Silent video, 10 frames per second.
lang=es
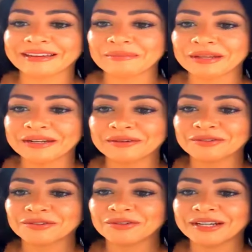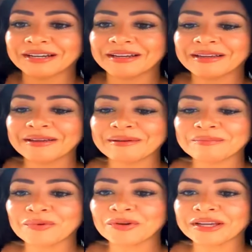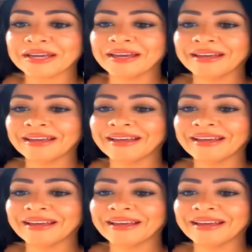es que me río sola porque